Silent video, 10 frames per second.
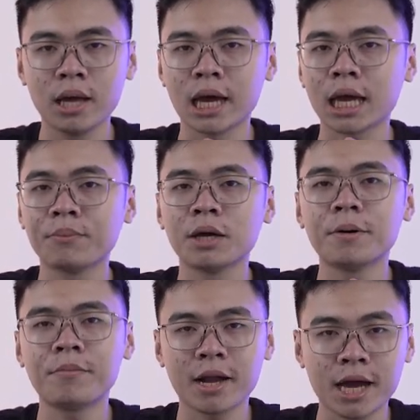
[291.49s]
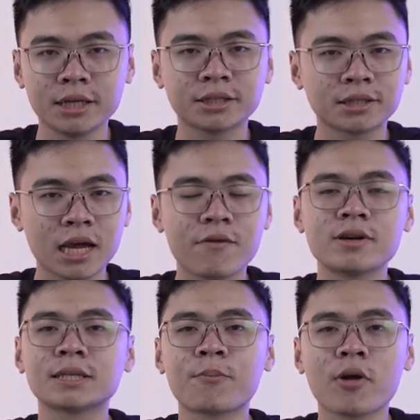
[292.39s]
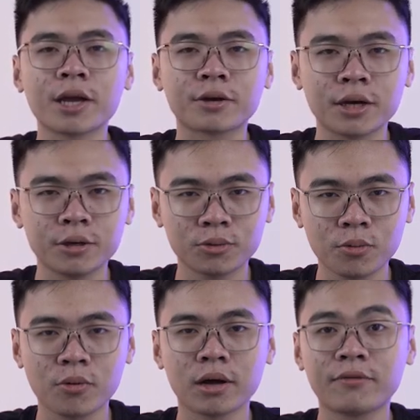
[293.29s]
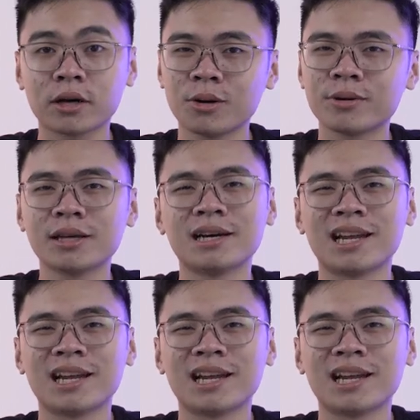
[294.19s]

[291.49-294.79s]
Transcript: Anh em nhớ bấm like, share, subscribe cho kênh YouTube của An Phát Computer